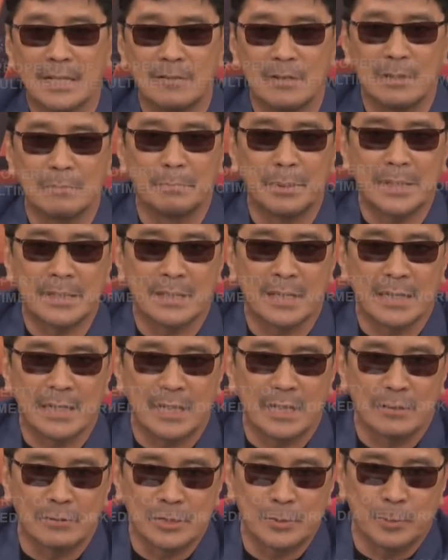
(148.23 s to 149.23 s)
ho ang Bitag
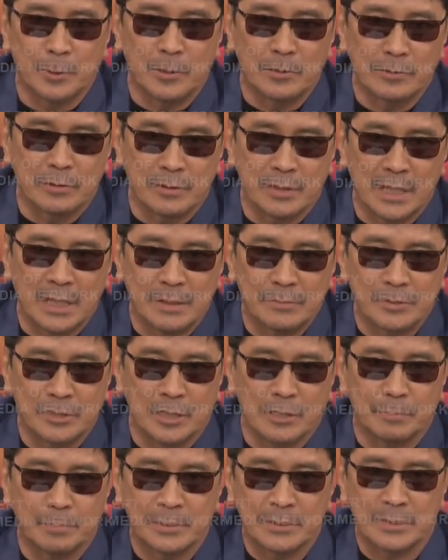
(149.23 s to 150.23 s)
Kilos Pronto Team
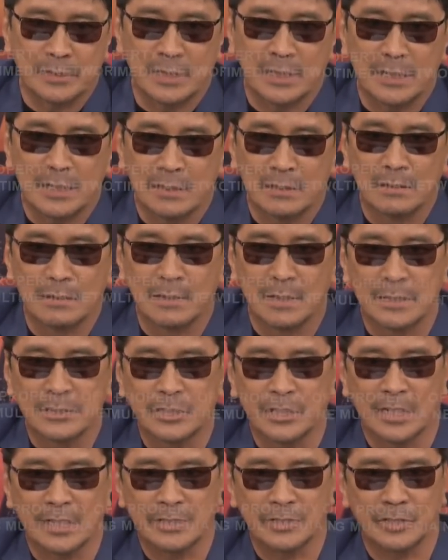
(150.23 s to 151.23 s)
sa opisina ho ng
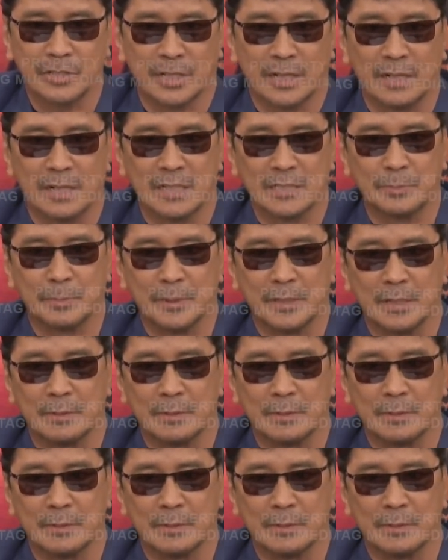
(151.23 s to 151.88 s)
Chinese General Hospital